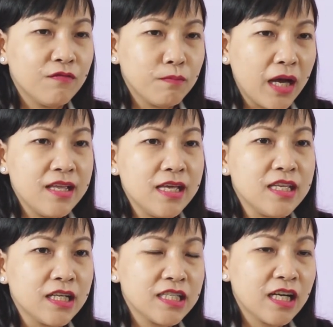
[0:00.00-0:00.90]
Bởi vì
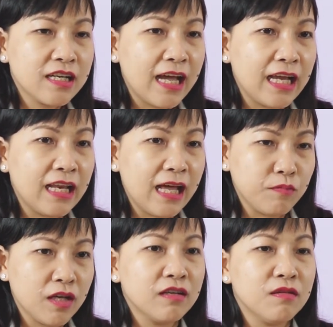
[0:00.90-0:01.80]
những cái chất này làm
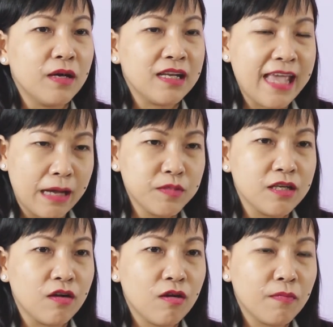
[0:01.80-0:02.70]
cho người bệnh giảm
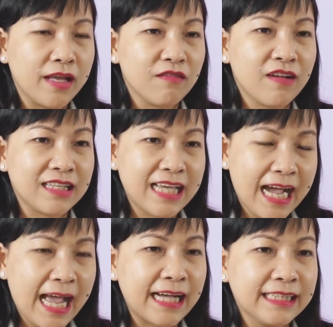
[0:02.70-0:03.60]
sự ngon miệng và chán
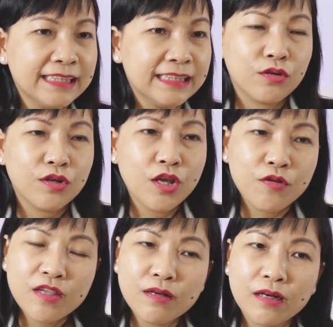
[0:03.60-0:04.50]
ăn.
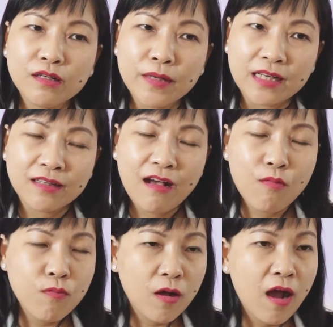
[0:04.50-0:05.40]
Nếu như người bệnh
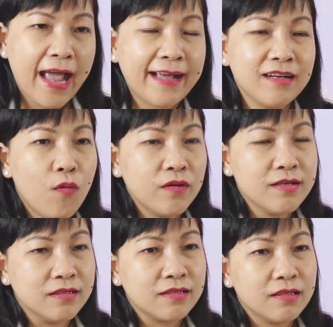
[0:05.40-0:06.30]
không có ăn uống
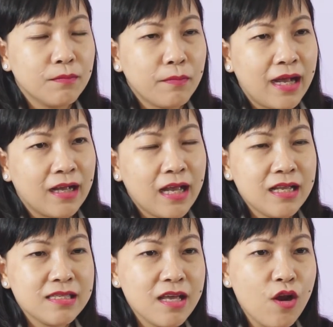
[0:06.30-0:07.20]
được bằng
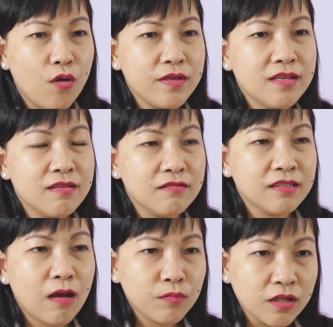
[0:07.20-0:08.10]
cái chế độ dinh dưỡng
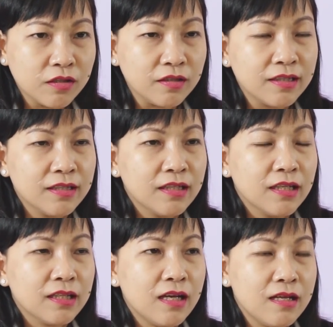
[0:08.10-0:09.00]
thông thường
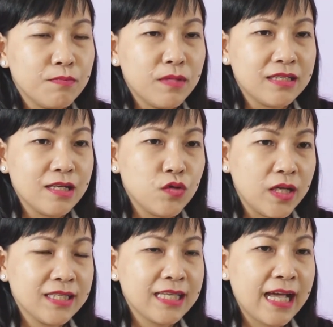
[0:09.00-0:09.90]
thì mình sẽ
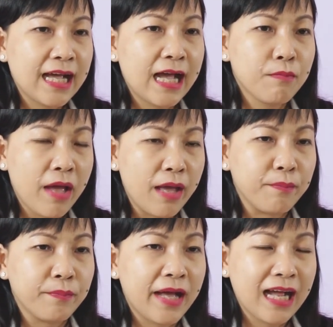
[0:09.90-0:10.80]
chuyển sang ăn
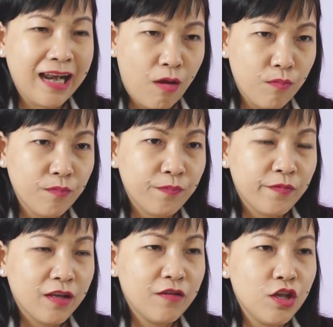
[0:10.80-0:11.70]
mềm ăn lỏng
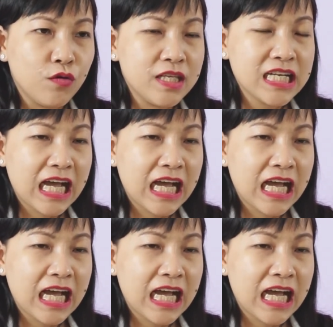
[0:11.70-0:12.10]
ví dụ như